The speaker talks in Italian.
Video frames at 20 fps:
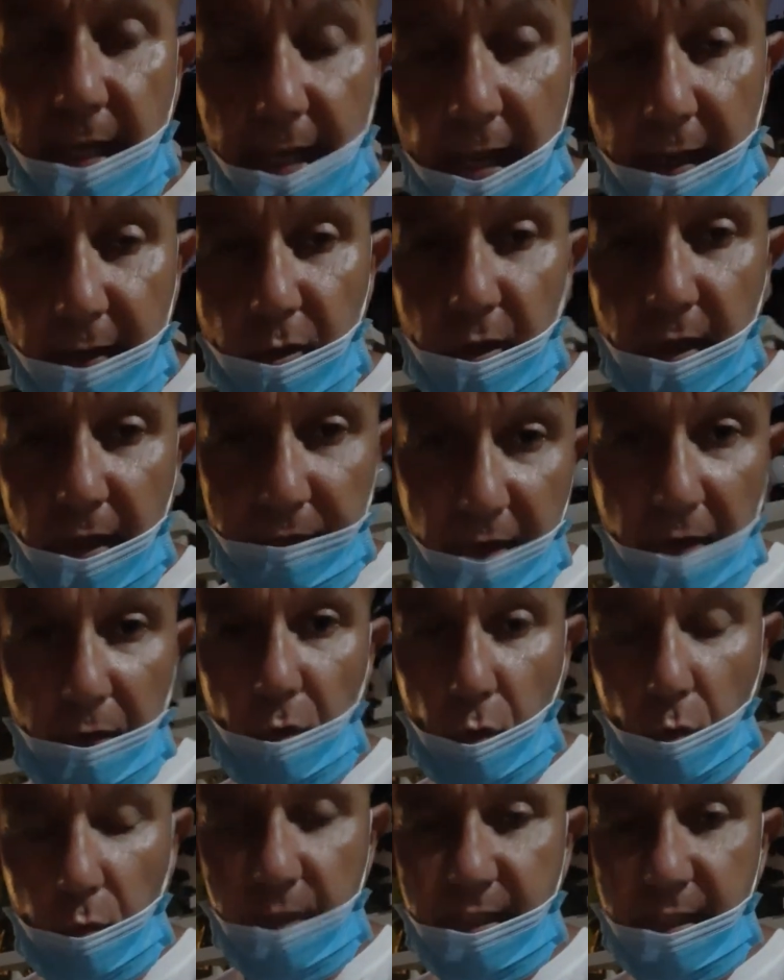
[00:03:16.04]
che, hanno, che,
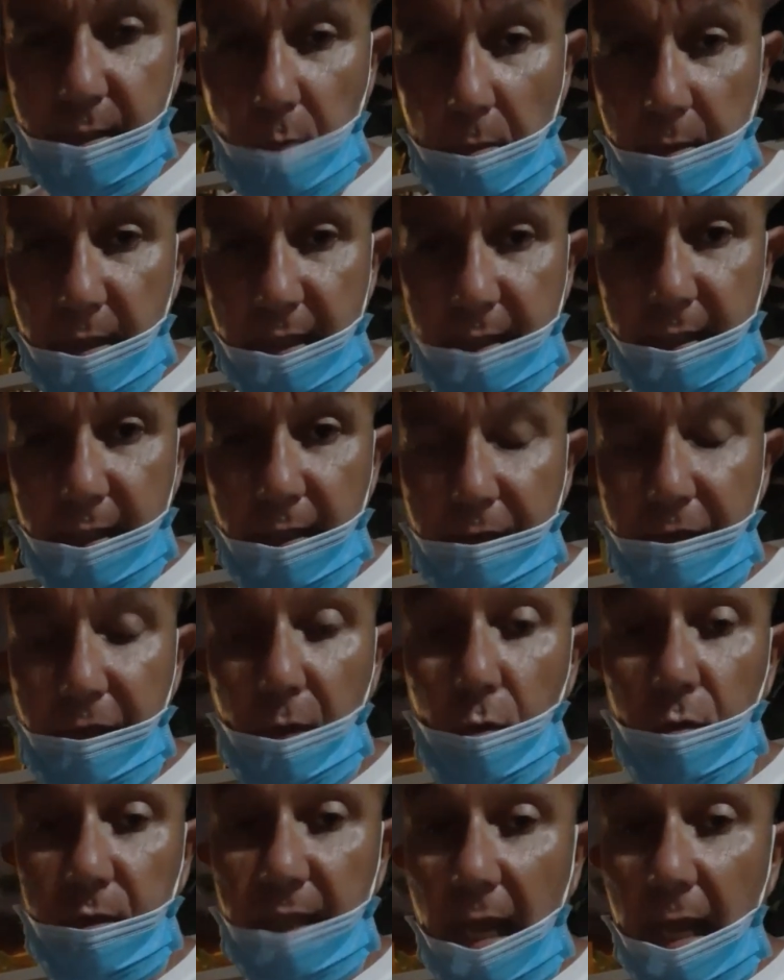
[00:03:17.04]
vivono questi momenti di
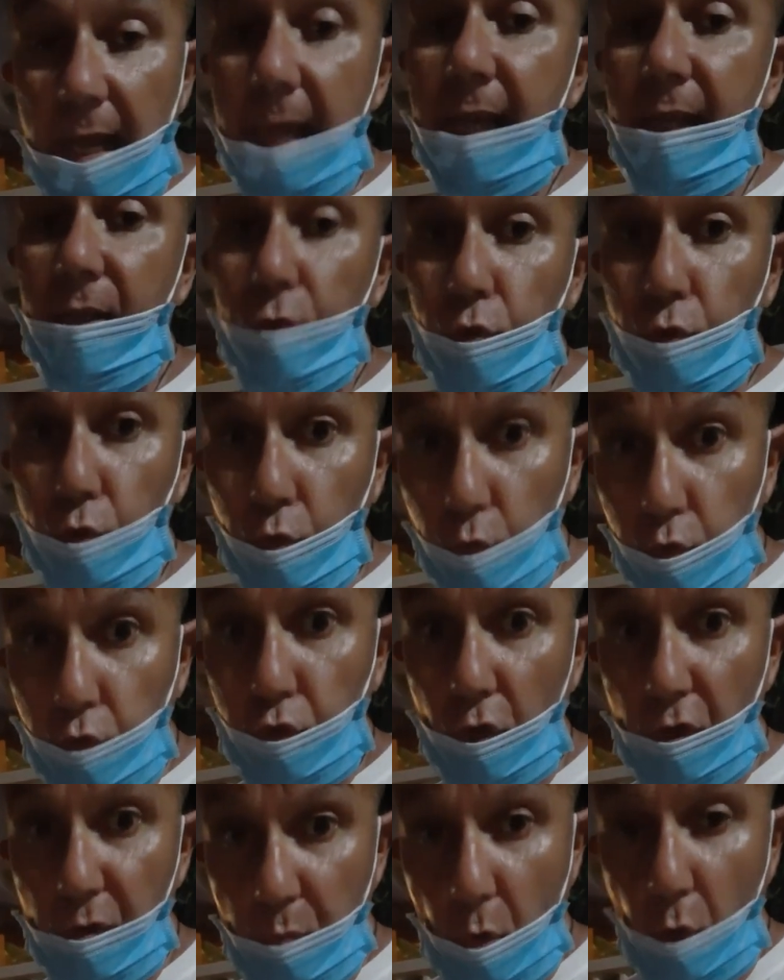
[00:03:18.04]
difficoltà e in
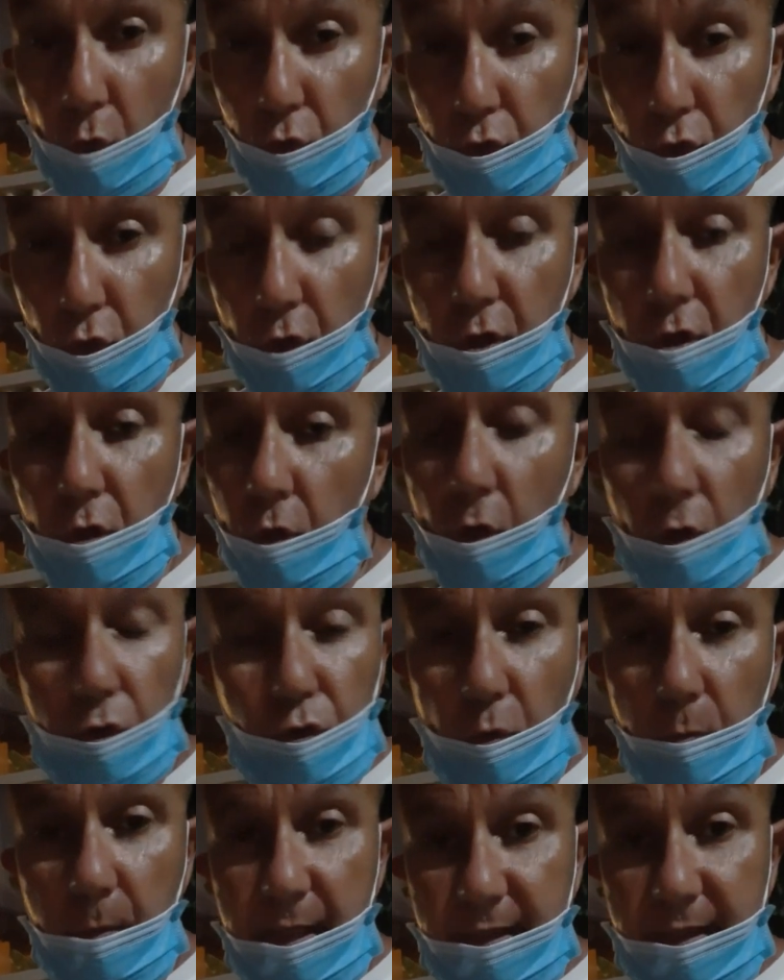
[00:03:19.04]
tutto il mondo, io ho
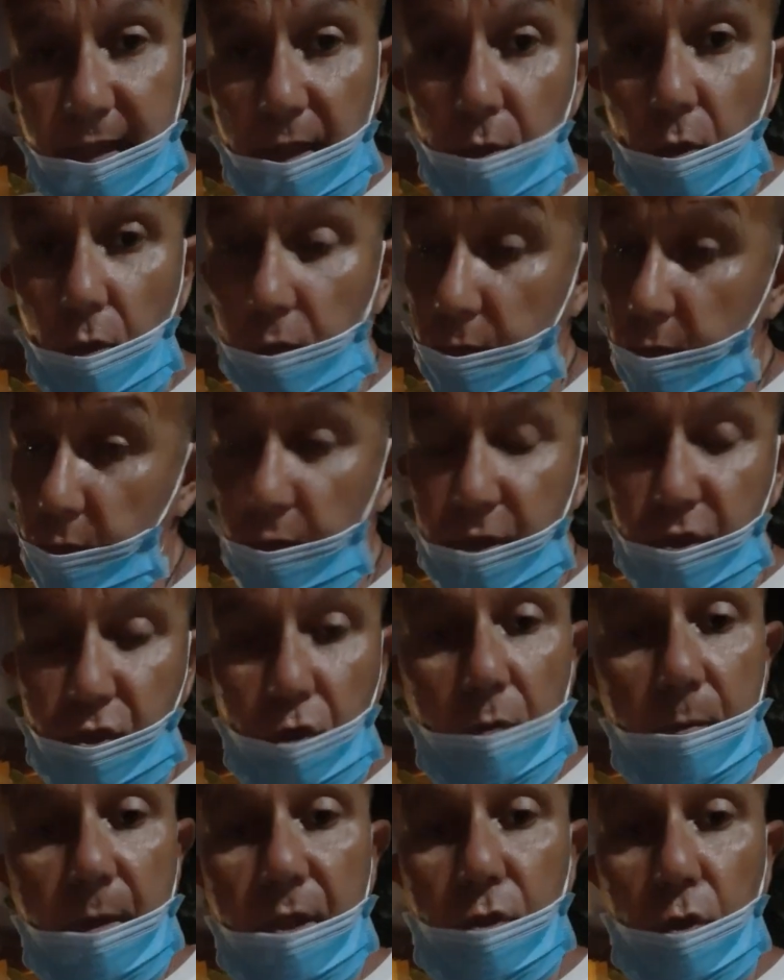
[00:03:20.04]
documentato questo
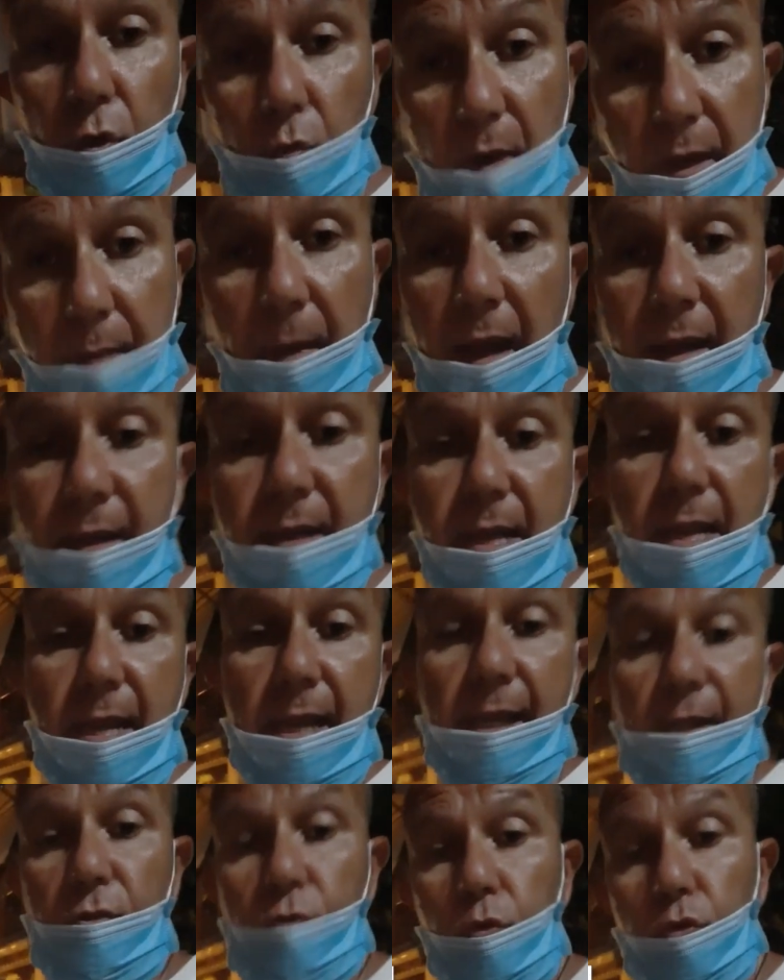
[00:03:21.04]
momento qui, ma
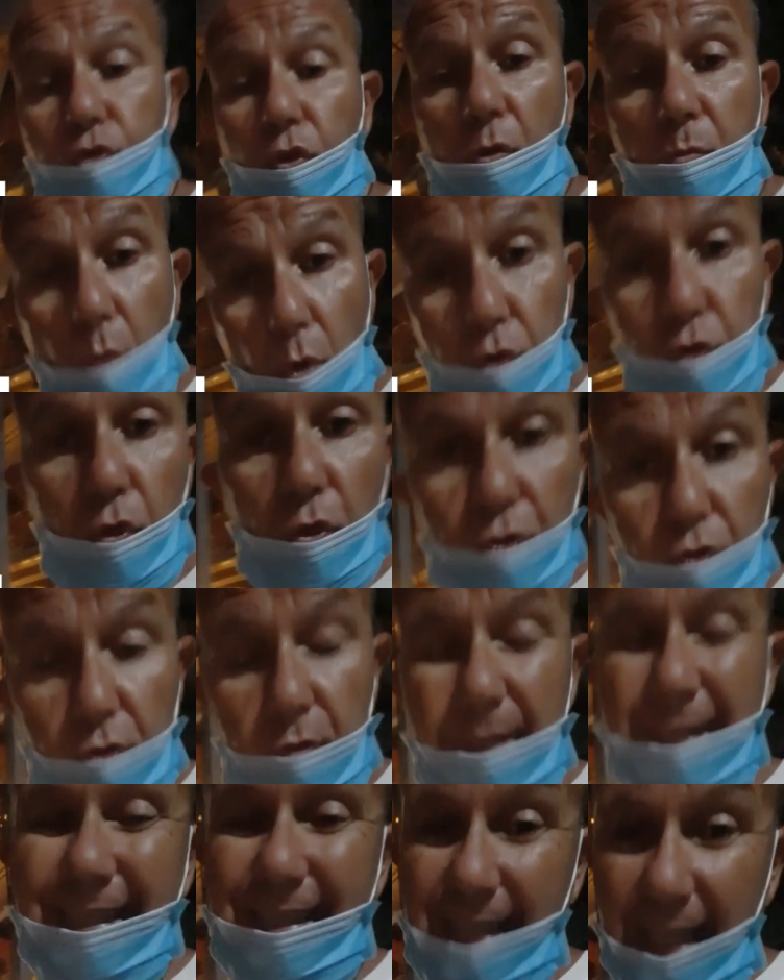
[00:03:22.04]
in tutto il mondo, in,
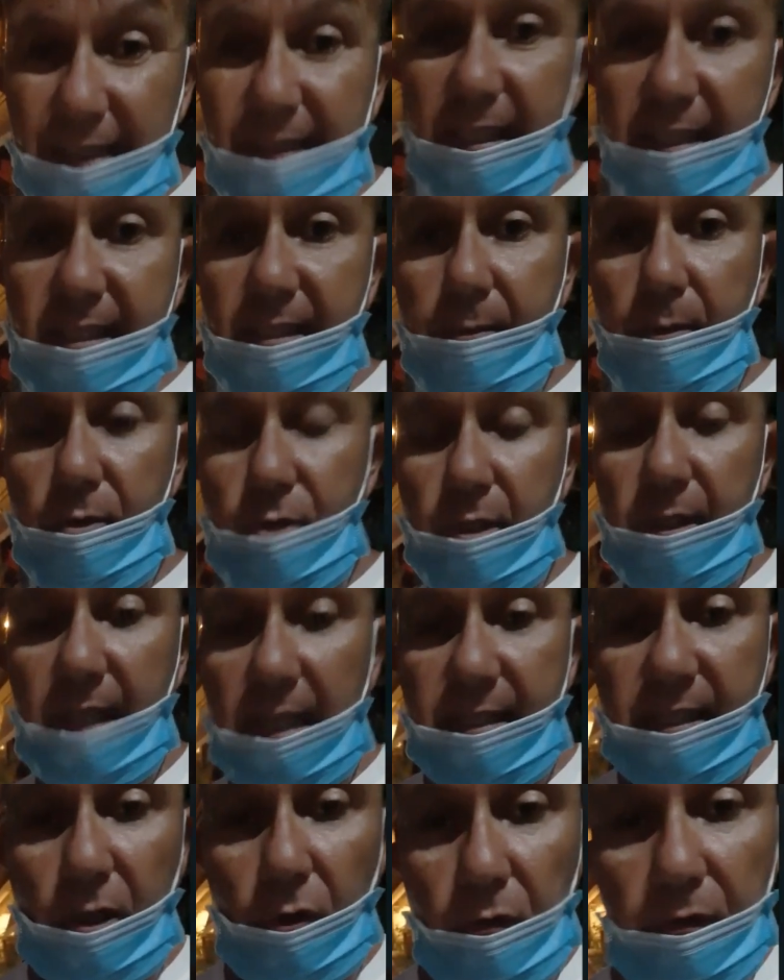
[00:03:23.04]
in tantissime città
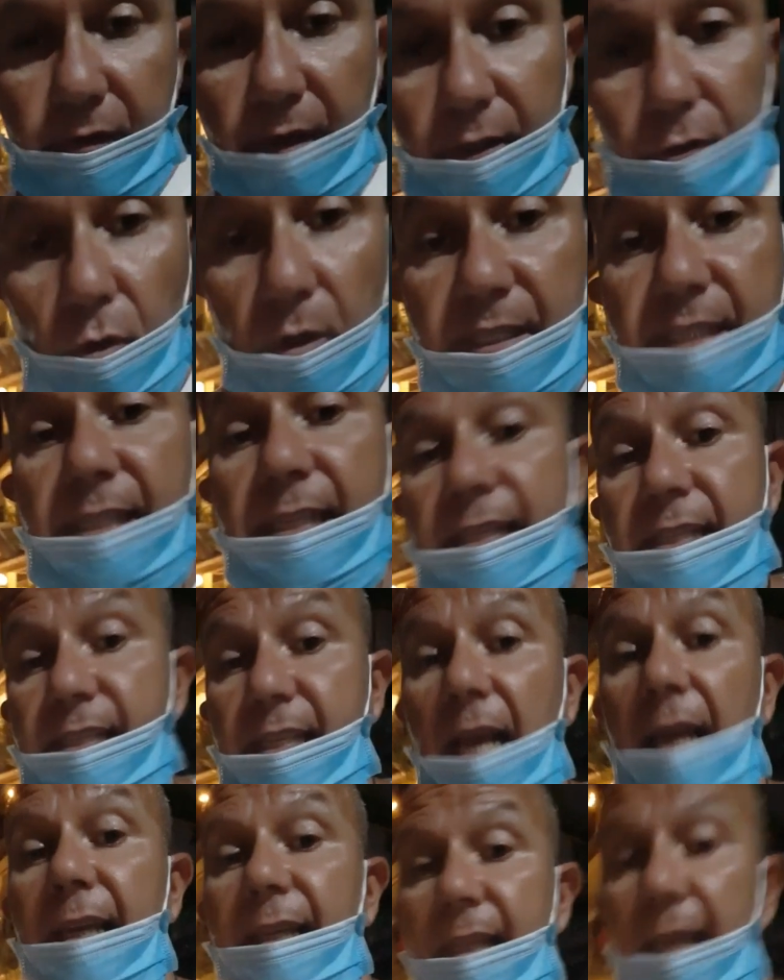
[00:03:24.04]
stanno vivendo la
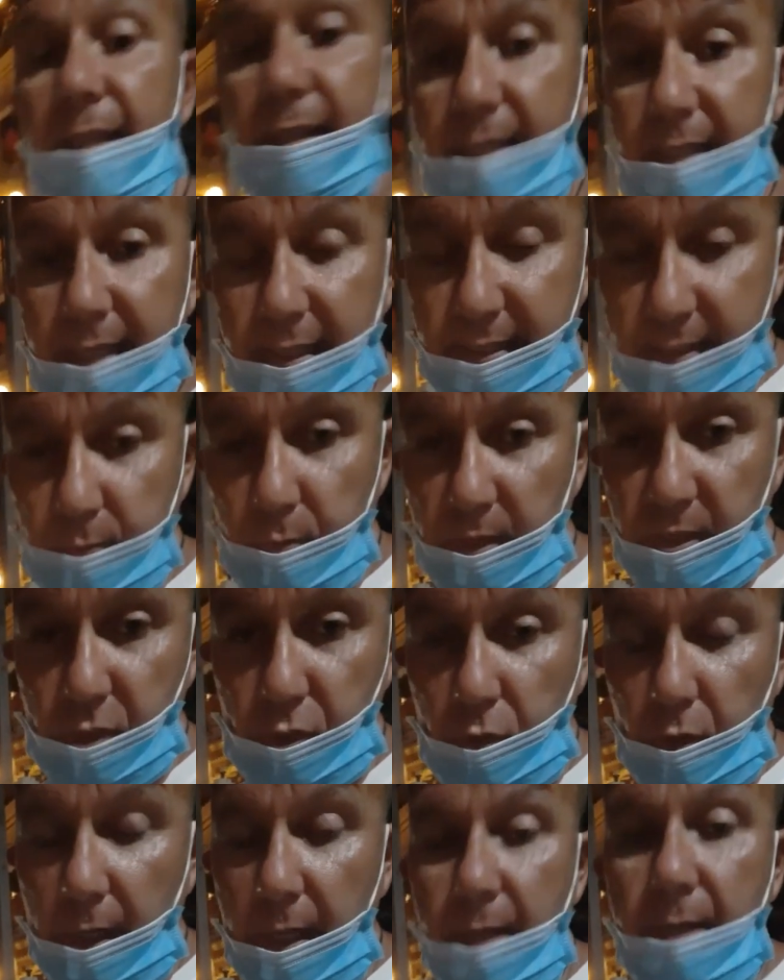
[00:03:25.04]
stessa identica
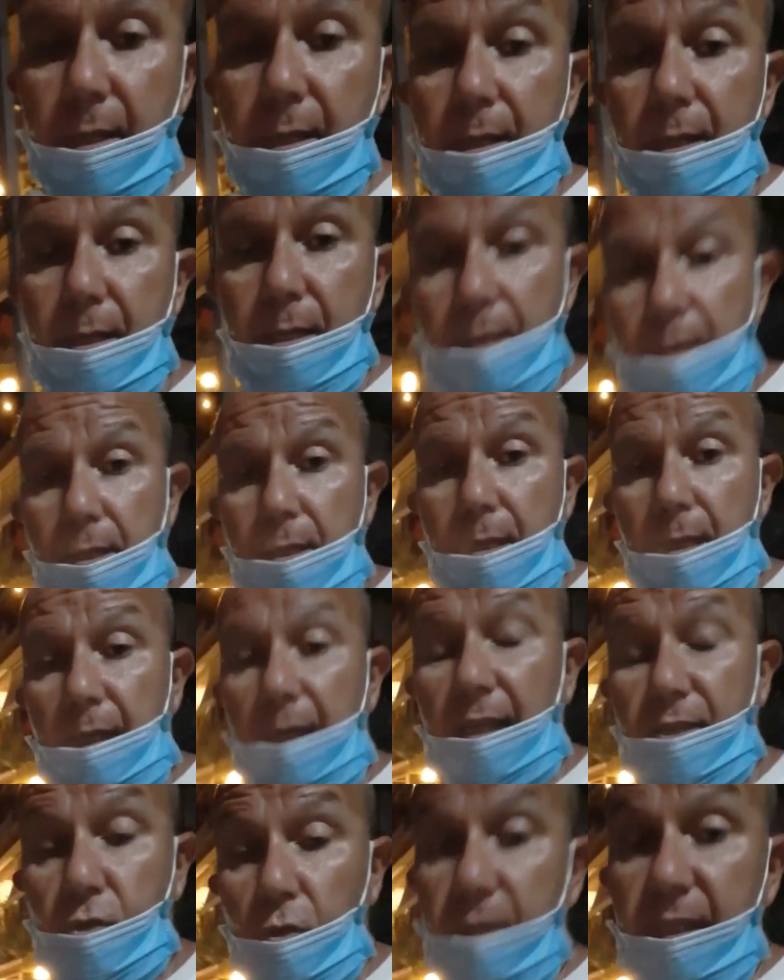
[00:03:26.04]
situazione.
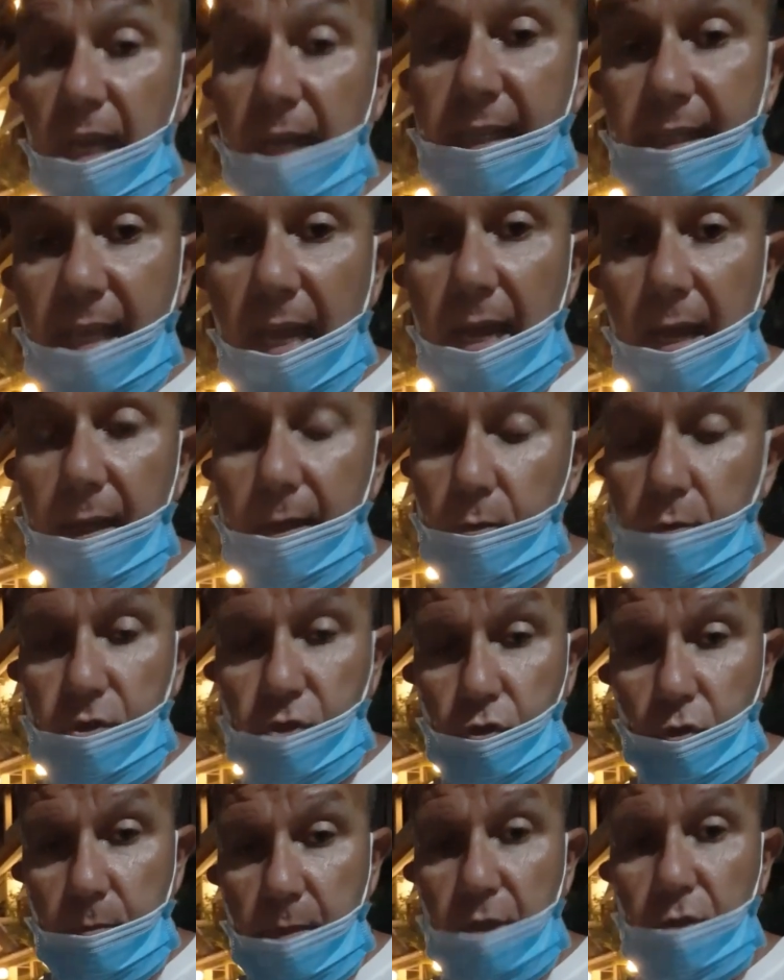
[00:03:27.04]
La solidarietà in
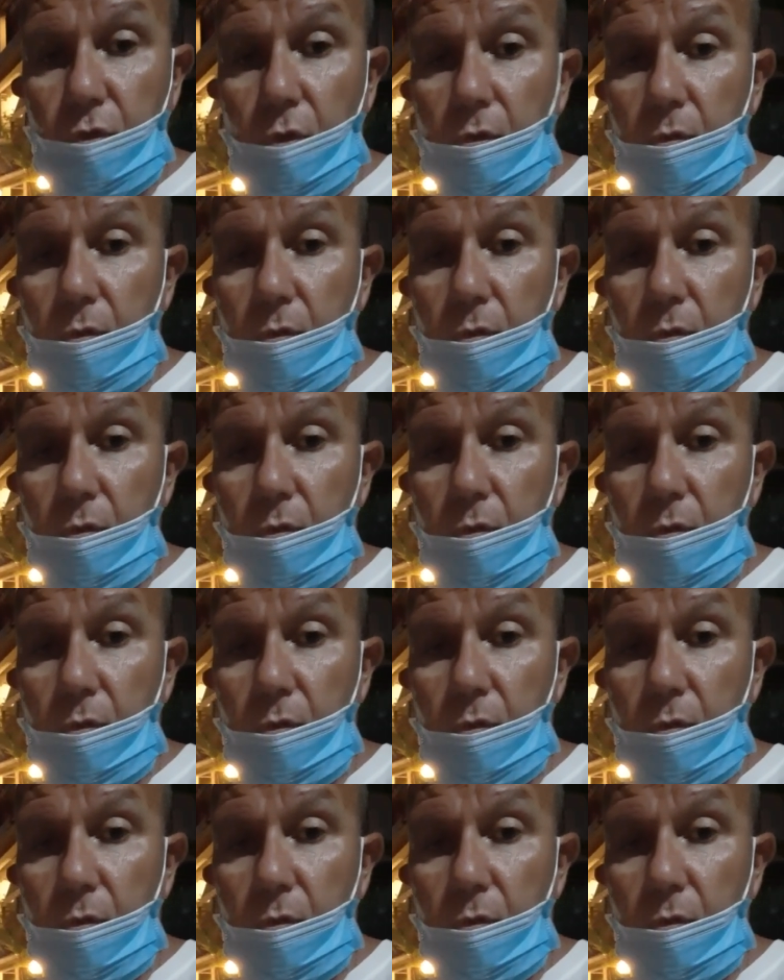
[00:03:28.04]
questo momento è